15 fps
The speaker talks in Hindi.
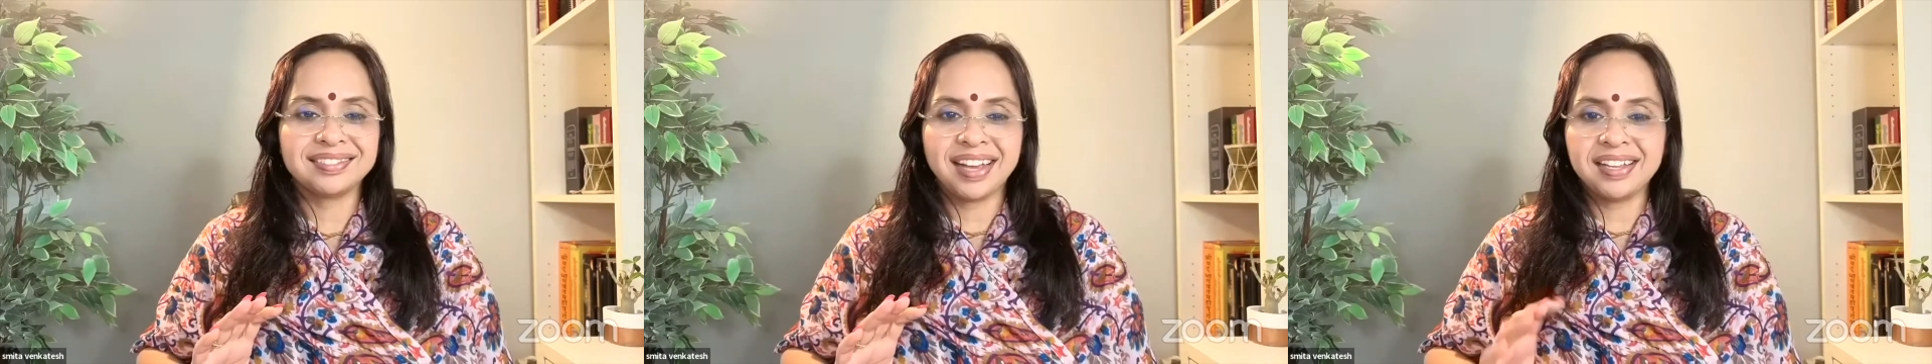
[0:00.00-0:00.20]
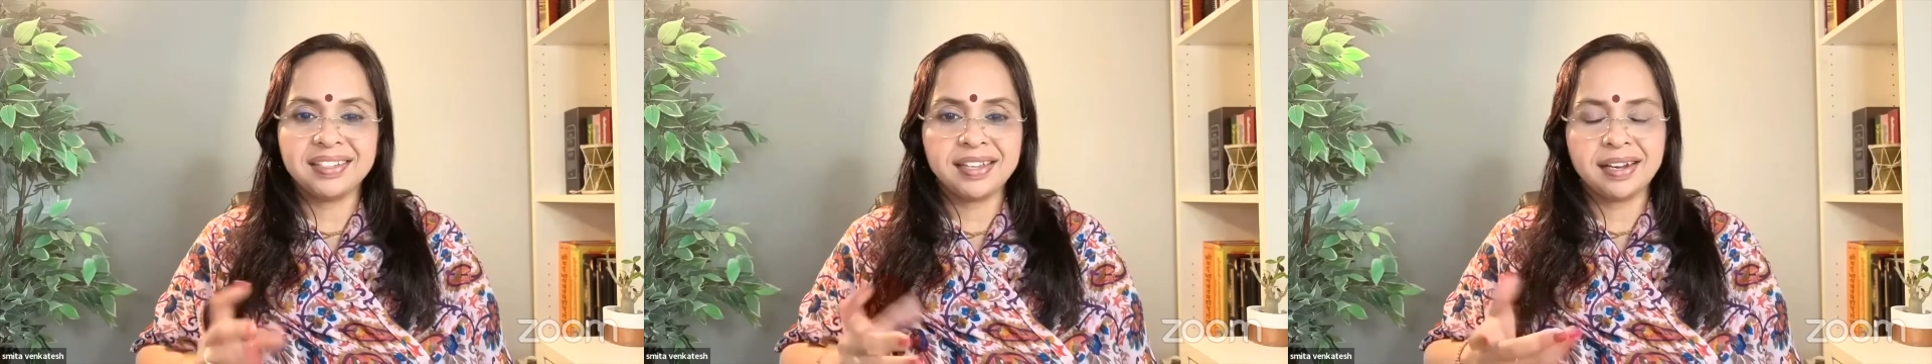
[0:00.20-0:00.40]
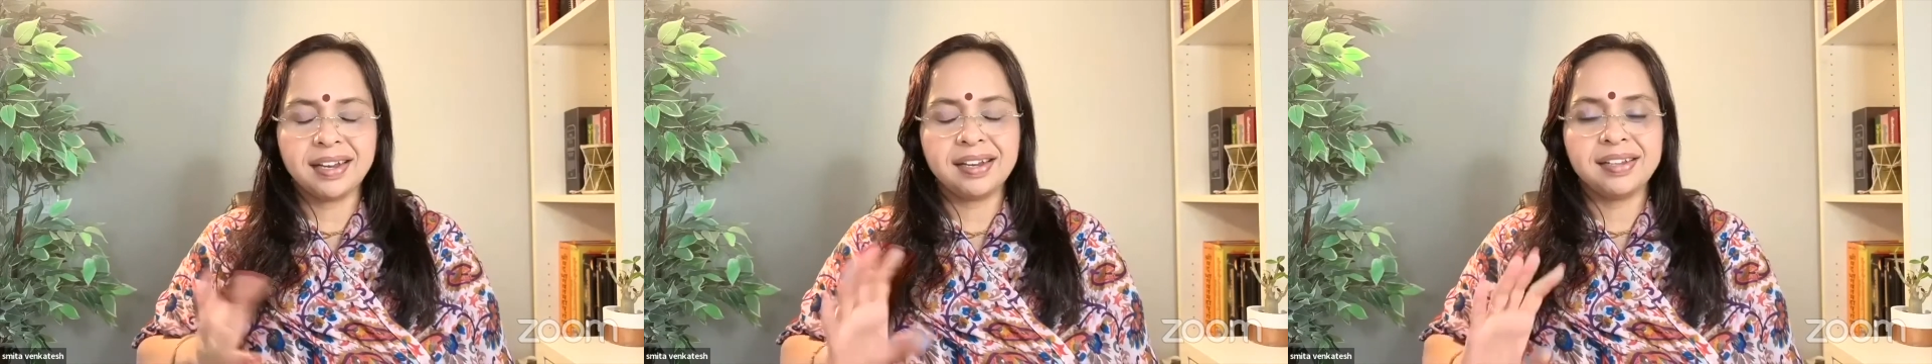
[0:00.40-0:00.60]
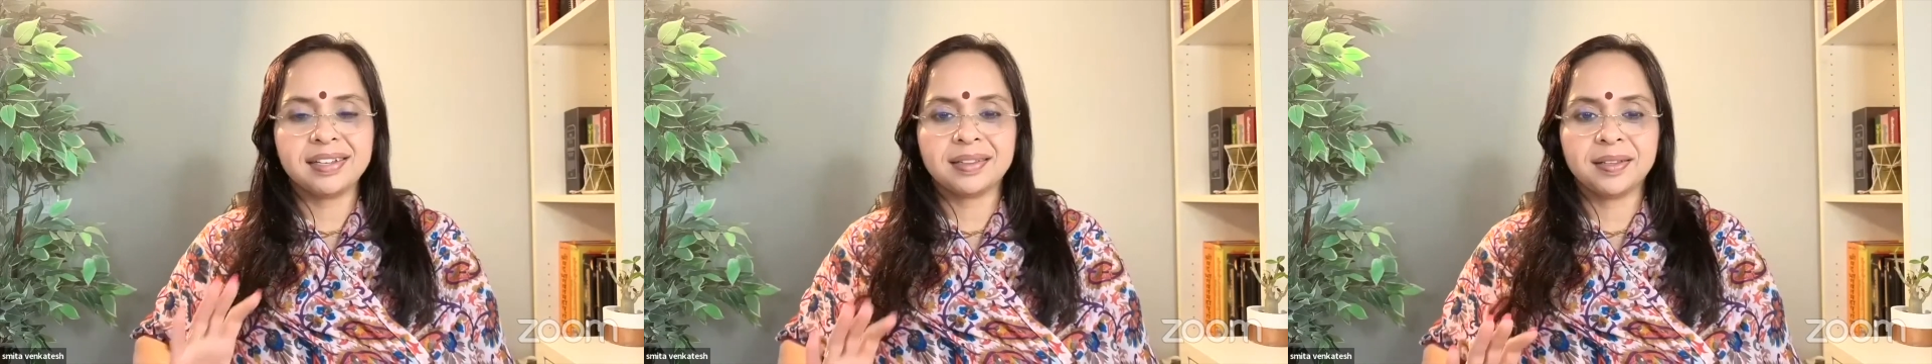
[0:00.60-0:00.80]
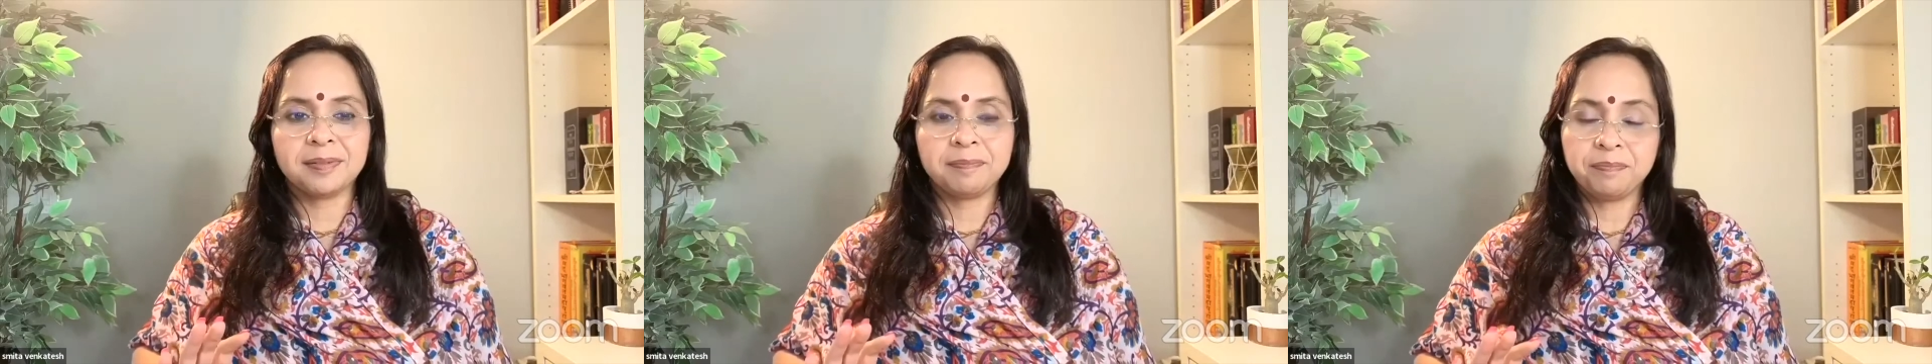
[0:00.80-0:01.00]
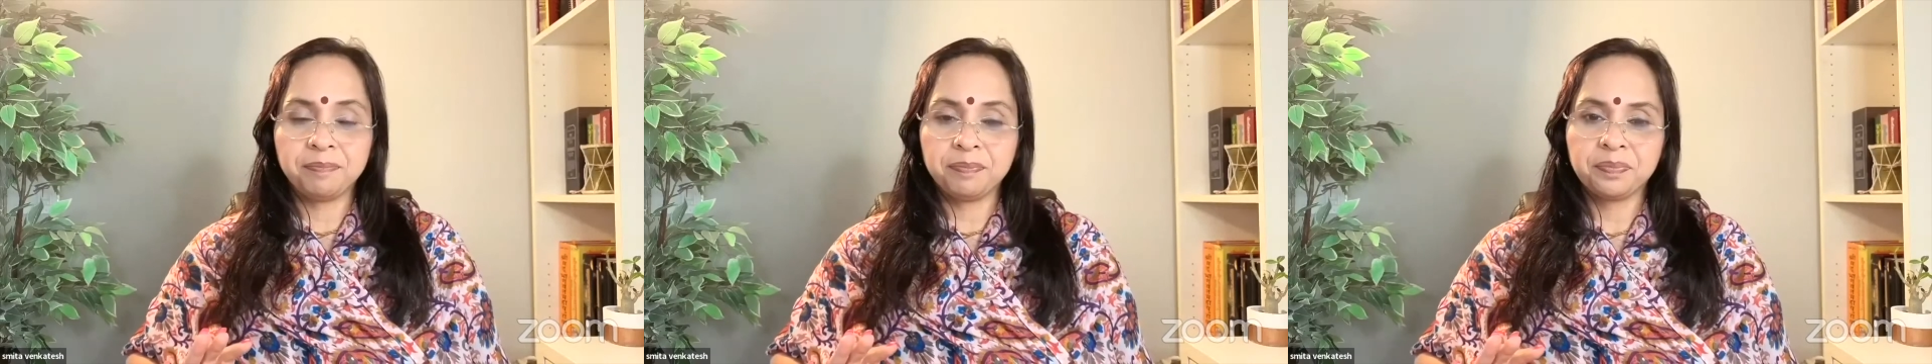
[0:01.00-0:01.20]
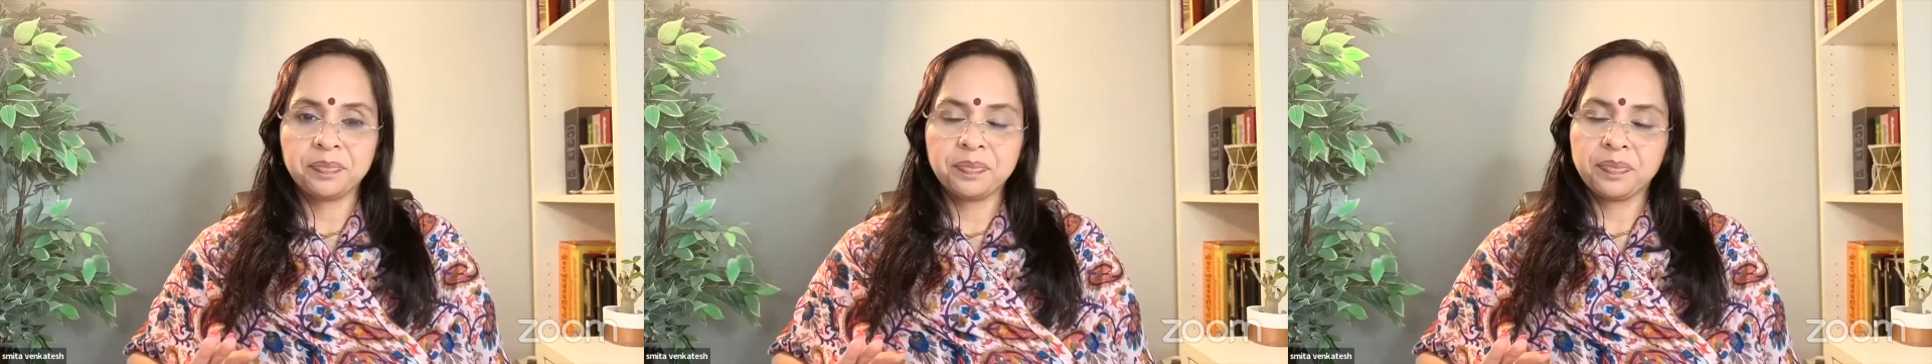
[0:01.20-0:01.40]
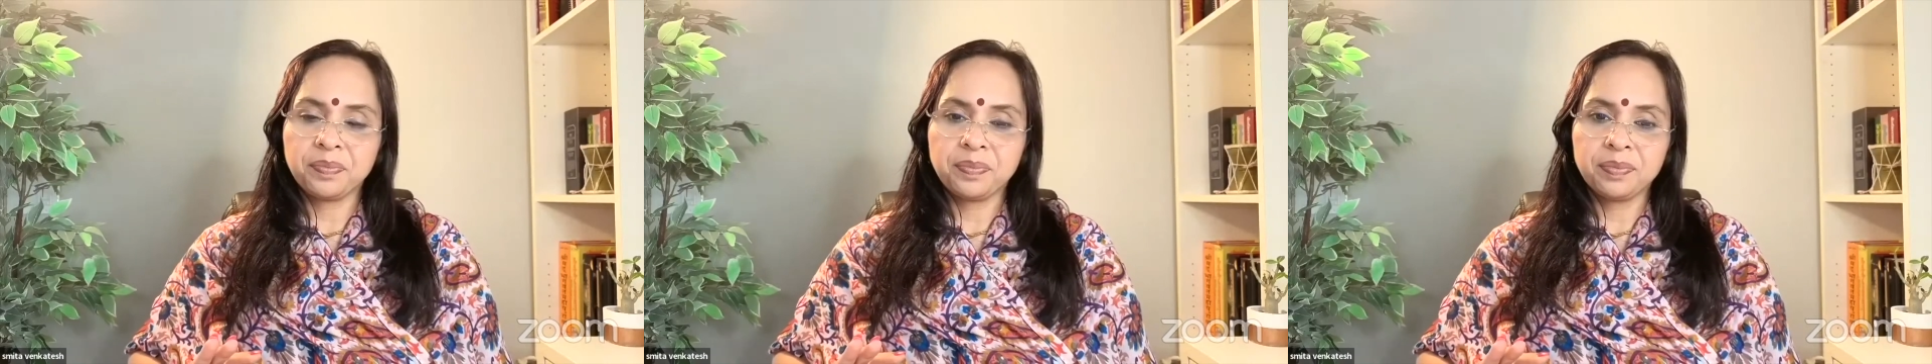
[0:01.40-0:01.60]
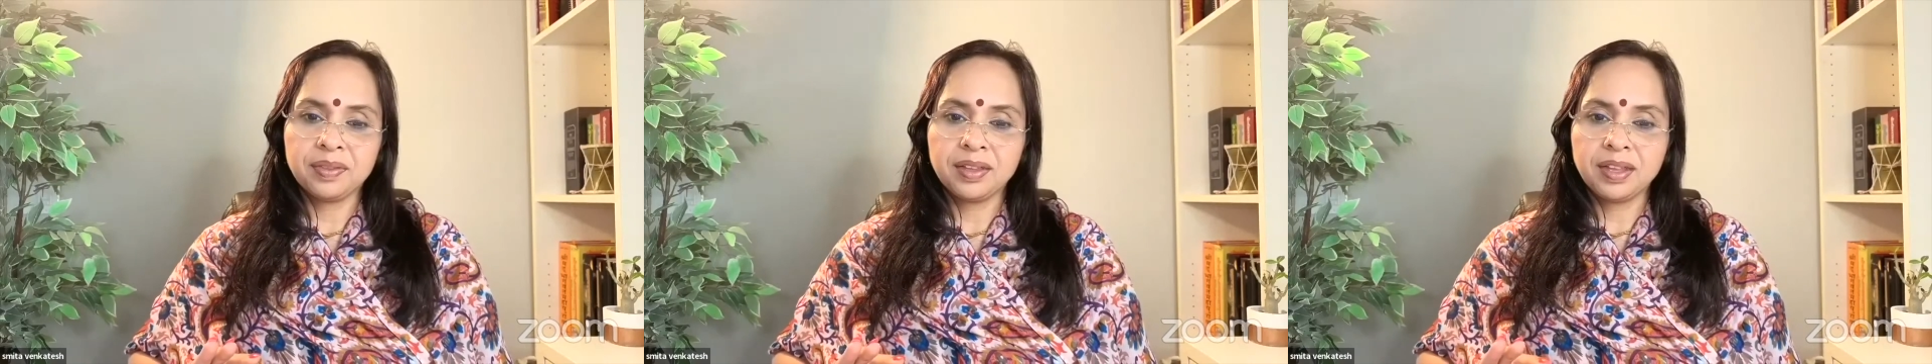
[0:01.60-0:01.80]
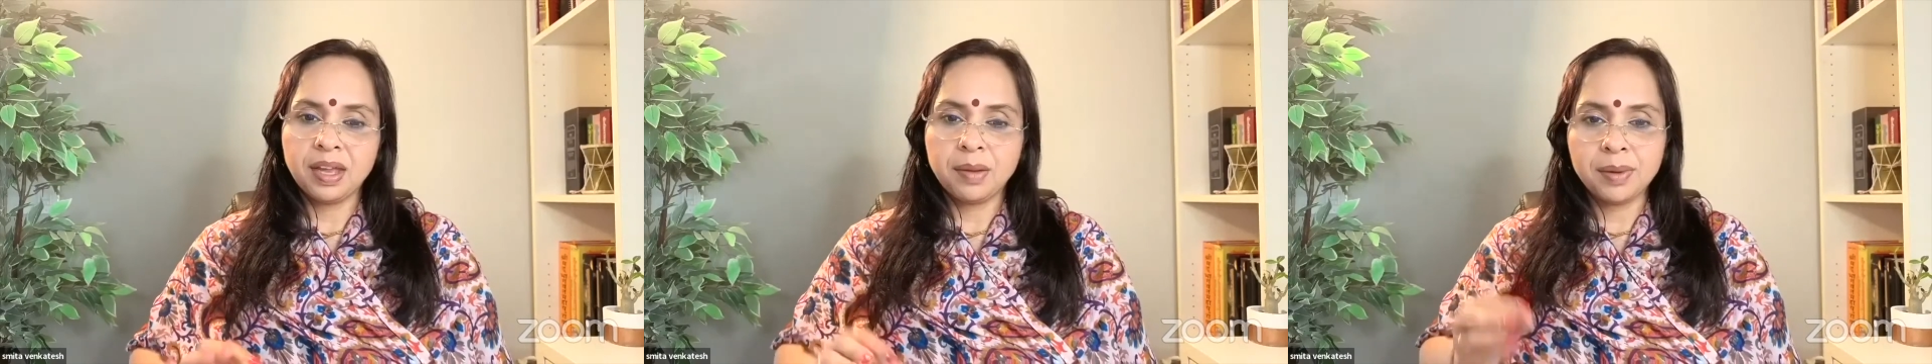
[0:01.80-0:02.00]
साइंस जानना ही नहीं चाहते हम
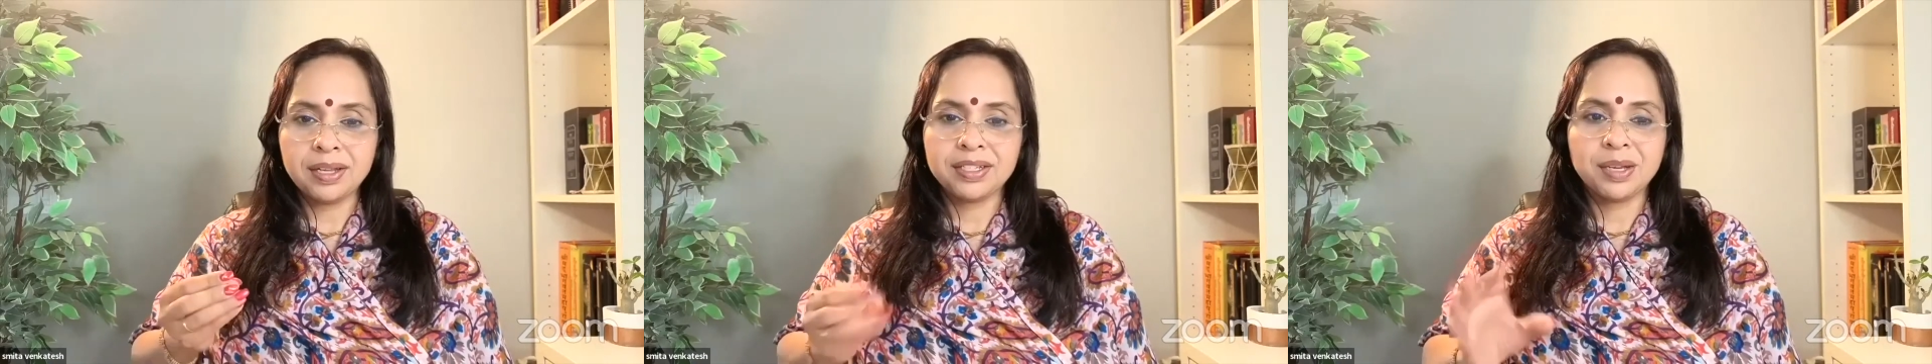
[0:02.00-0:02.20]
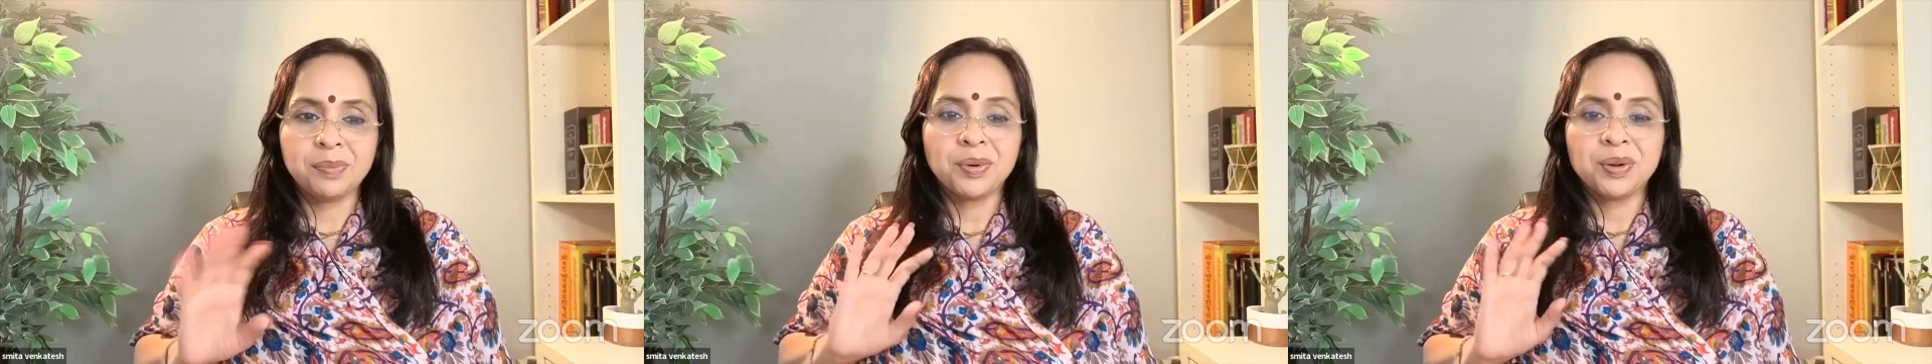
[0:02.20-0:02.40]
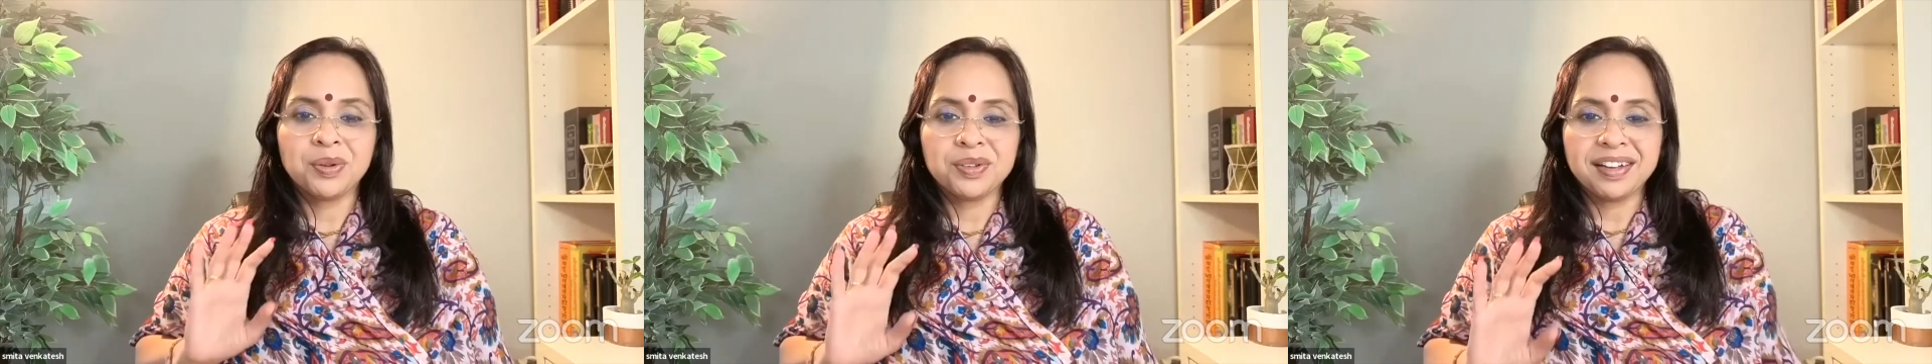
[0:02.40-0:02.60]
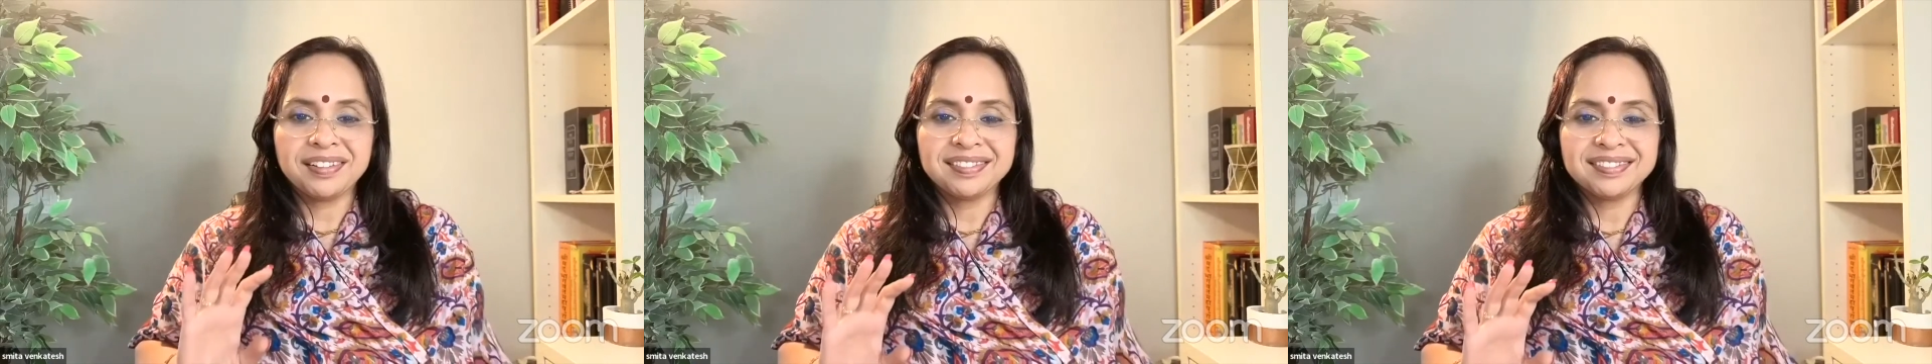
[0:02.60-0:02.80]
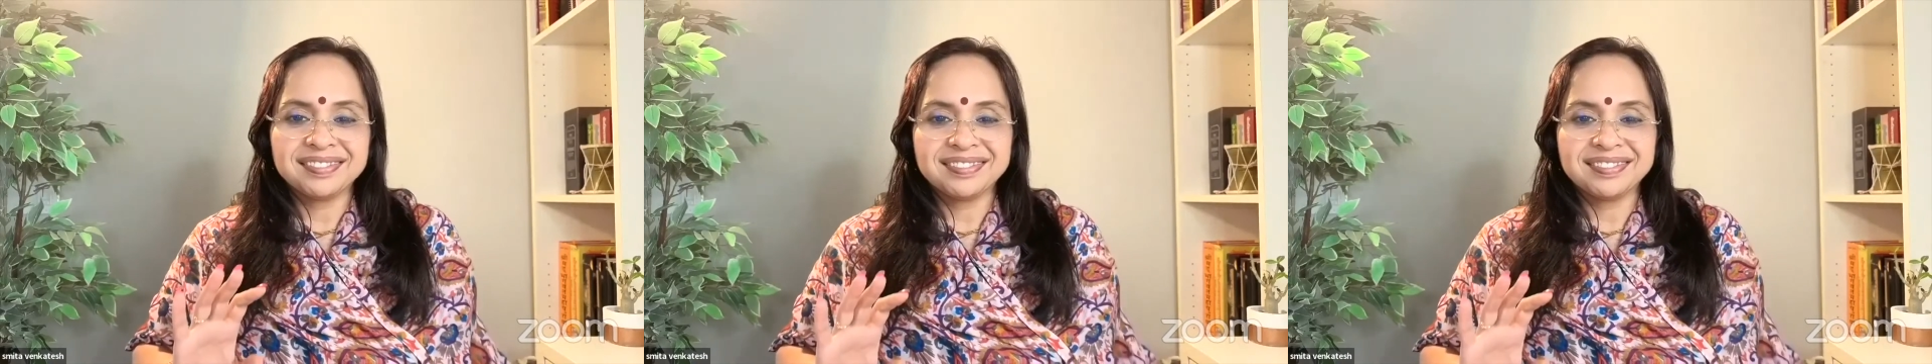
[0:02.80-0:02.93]
कि हमारी इच्छा पूरी हो जाए